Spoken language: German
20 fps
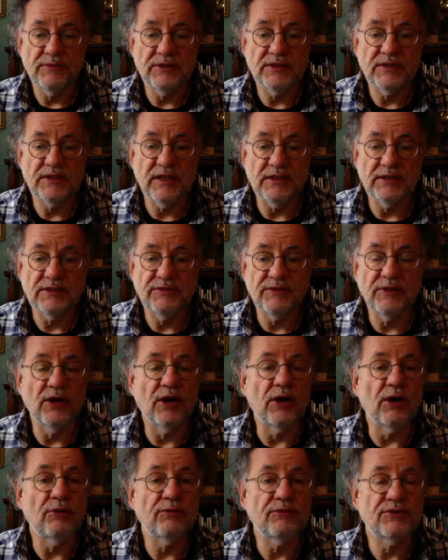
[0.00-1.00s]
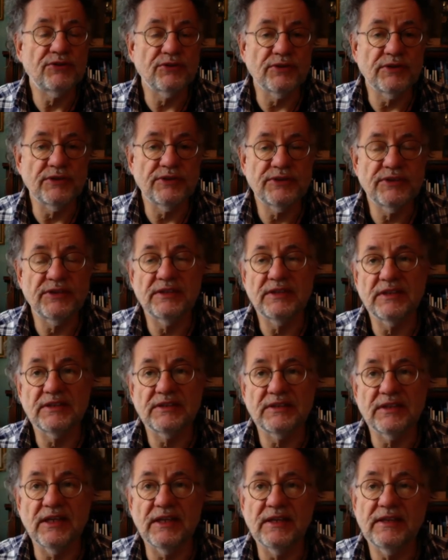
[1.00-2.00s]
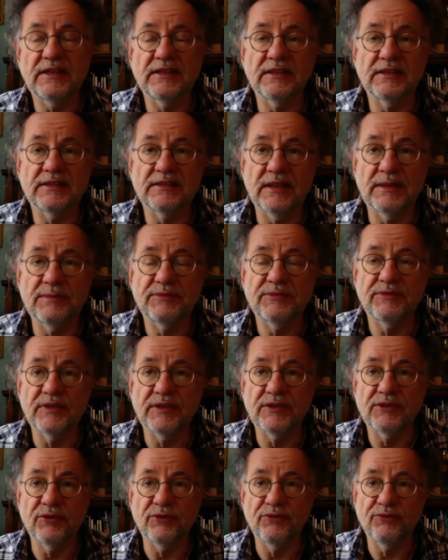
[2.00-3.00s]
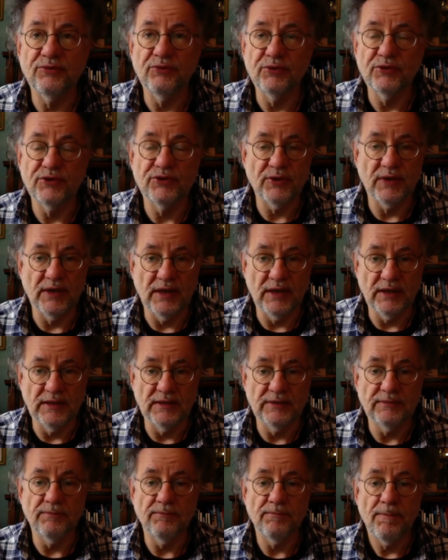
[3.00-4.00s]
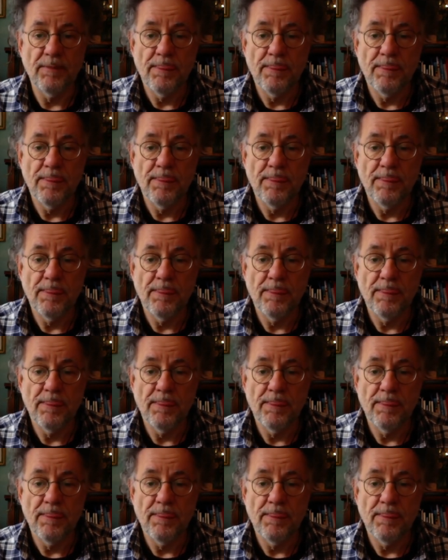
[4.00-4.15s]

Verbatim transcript: Distanz wieder aufzurichten, das eigene Selbstwertgefühl zu erhalten.